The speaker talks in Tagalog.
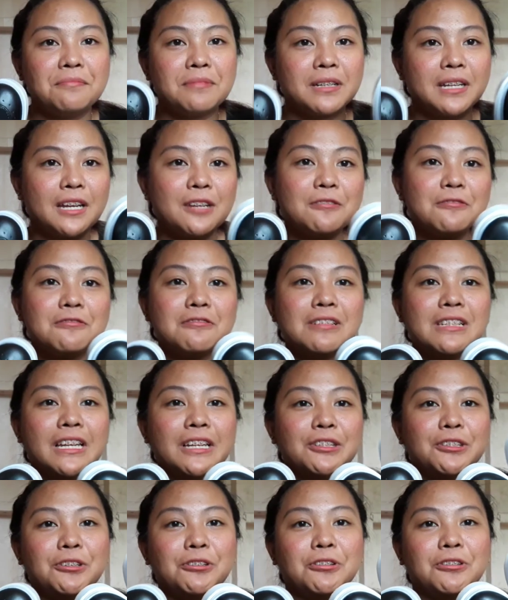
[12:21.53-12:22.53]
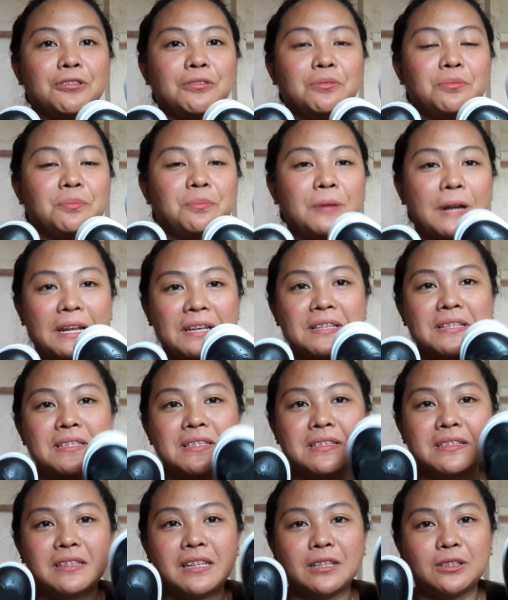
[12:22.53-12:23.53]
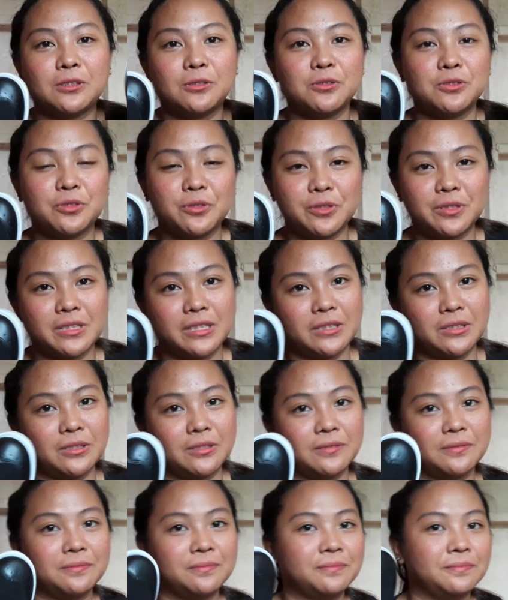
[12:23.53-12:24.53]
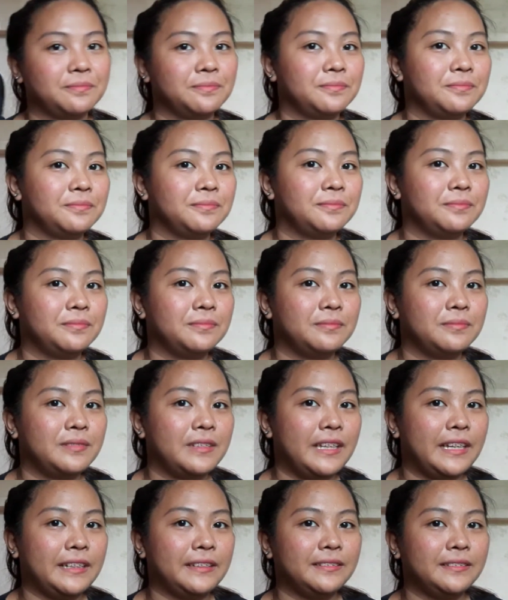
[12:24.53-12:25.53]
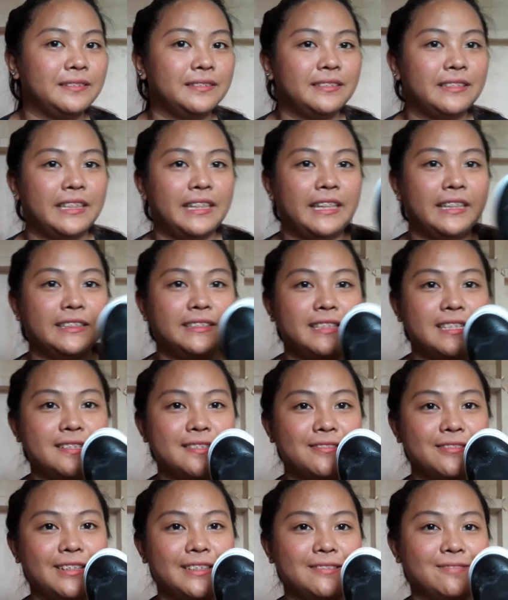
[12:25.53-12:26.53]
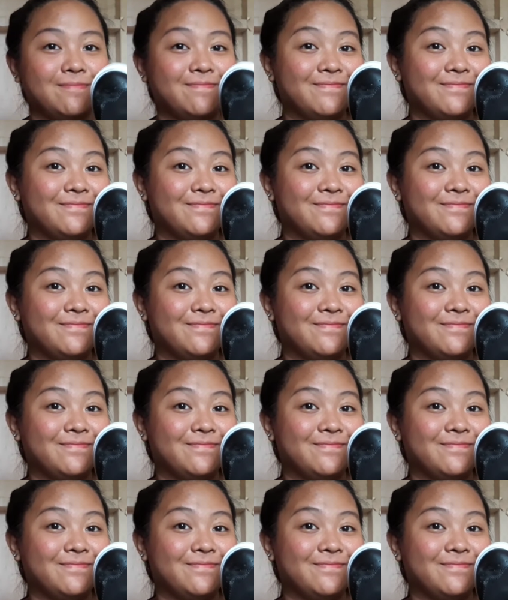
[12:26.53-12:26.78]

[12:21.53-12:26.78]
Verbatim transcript: magkano ulan yung price na itong shoes na to? Yan. And this one.